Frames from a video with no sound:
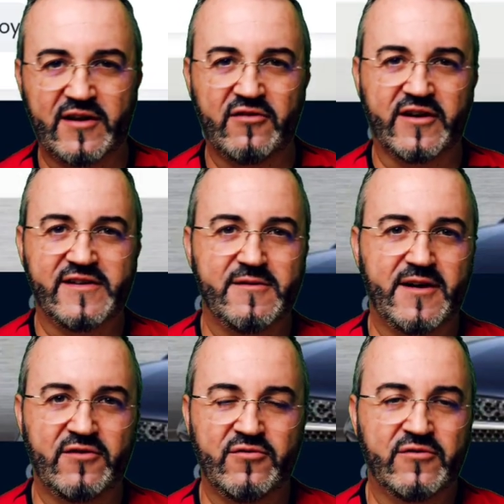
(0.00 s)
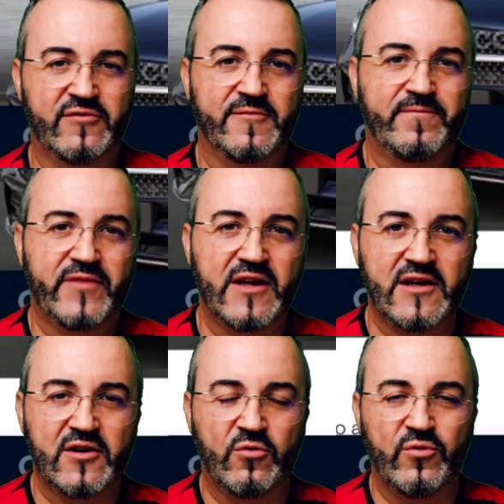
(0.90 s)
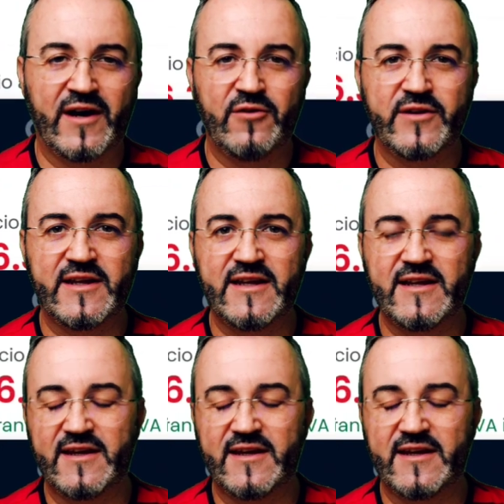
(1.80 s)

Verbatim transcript: sabes lo que es llevar un Audi